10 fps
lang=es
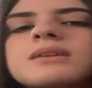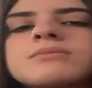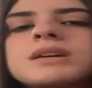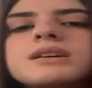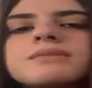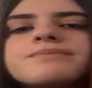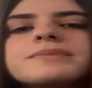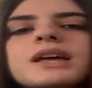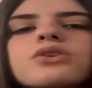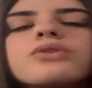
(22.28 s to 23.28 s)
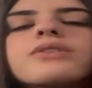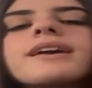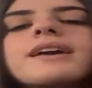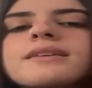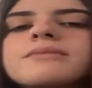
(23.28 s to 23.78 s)
también dejó
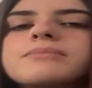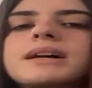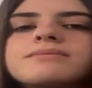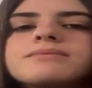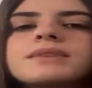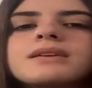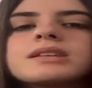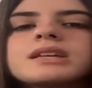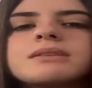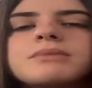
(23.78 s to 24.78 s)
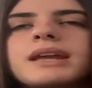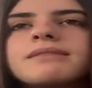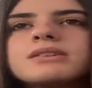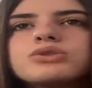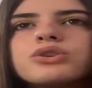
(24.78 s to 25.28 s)
de, en plan, se
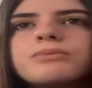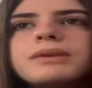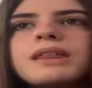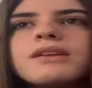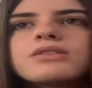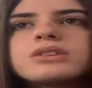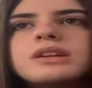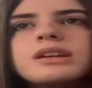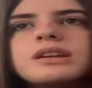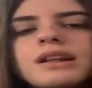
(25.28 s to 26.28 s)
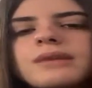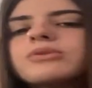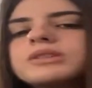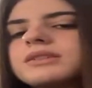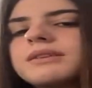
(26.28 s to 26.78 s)
miraba todos los vídeos y le
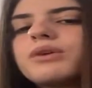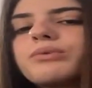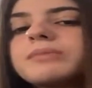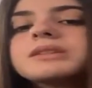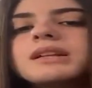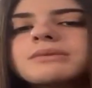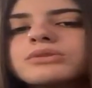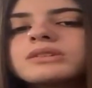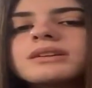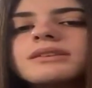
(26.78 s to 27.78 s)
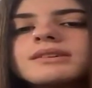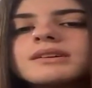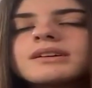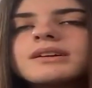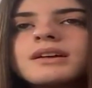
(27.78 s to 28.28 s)
molestaba, obviamente le
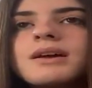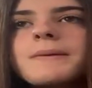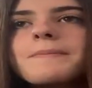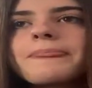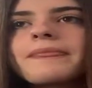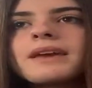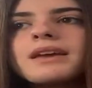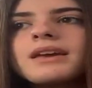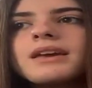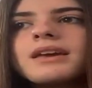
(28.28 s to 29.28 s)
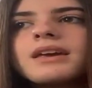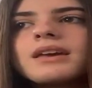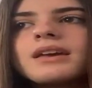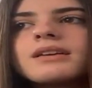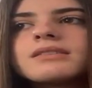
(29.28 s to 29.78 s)
molestaba.
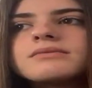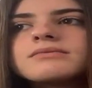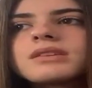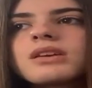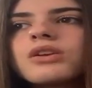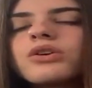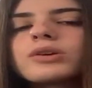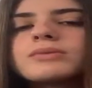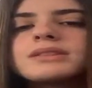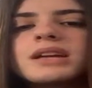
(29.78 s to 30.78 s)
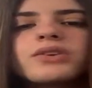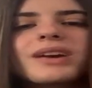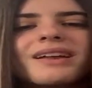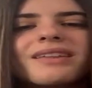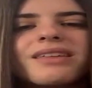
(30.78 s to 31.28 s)
Y los comentarios
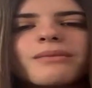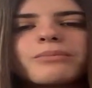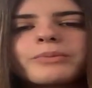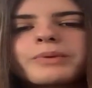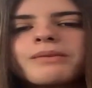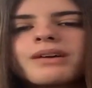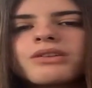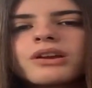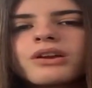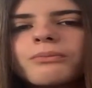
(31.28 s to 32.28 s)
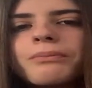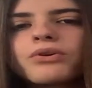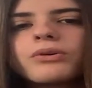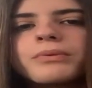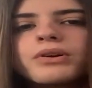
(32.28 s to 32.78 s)
que le hacían por privado eran un
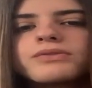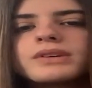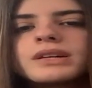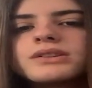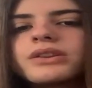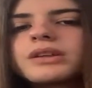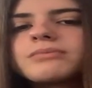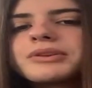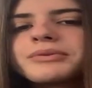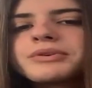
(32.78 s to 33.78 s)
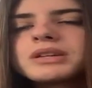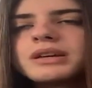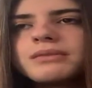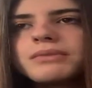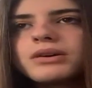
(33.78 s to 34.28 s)
poco plof, entonces mi novio
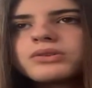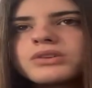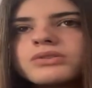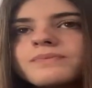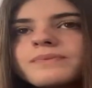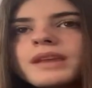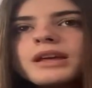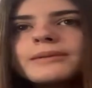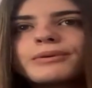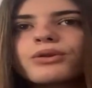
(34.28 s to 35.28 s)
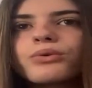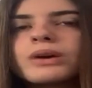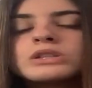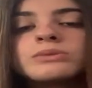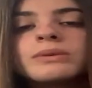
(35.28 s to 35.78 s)
se bajoneó, por lo
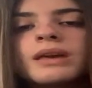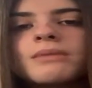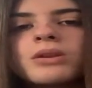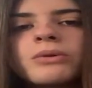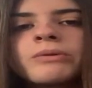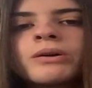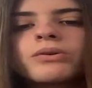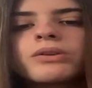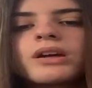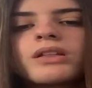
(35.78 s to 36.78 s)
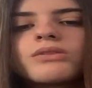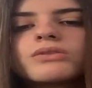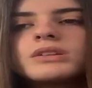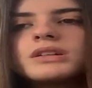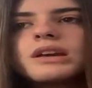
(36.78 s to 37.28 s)
cual yo veía a mi novio
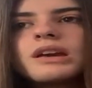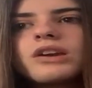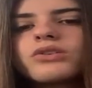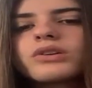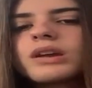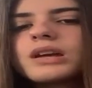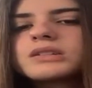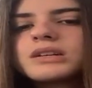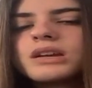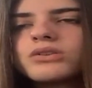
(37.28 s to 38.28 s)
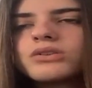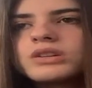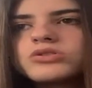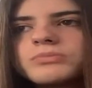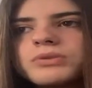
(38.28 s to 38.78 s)
bajoneado y yo no quería seguir con
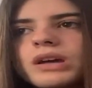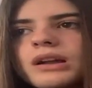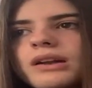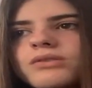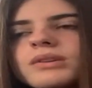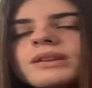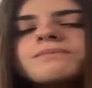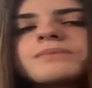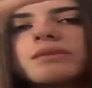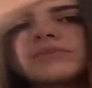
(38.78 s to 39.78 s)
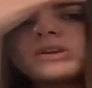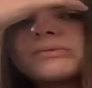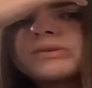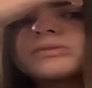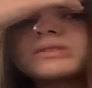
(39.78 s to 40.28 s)
esto porque claro, mi
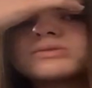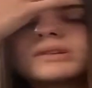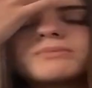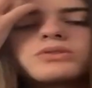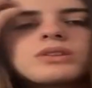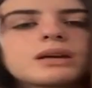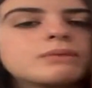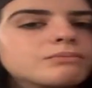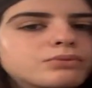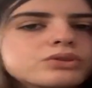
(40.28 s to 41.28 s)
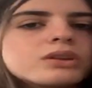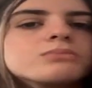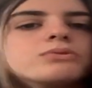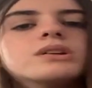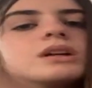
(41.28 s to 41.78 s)
novio es una persona que me importa,
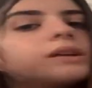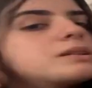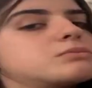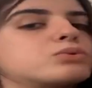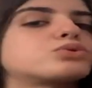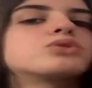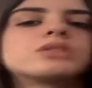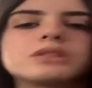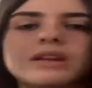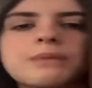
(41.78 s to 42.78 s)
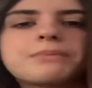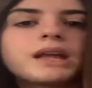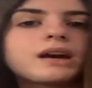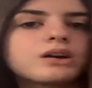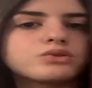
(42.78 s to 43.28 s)
como vosotros si tenéis
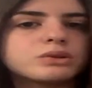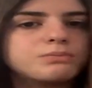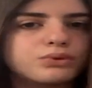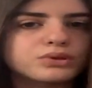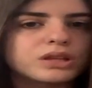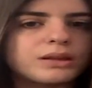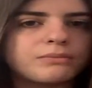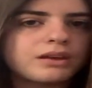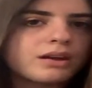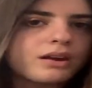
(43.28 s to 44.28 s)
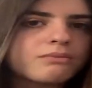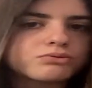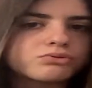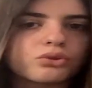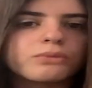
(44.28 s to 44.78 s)
pareja os importa también,
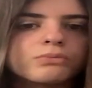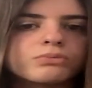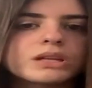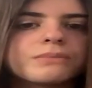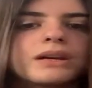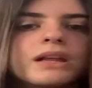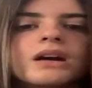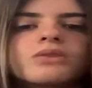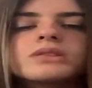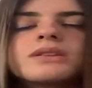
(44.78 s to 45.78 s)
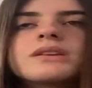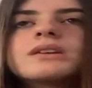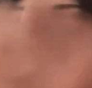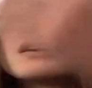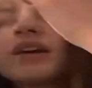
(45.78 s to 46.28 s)
todo por vuestra pareja, ¿lo
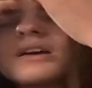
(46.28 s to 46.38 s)
entendéis?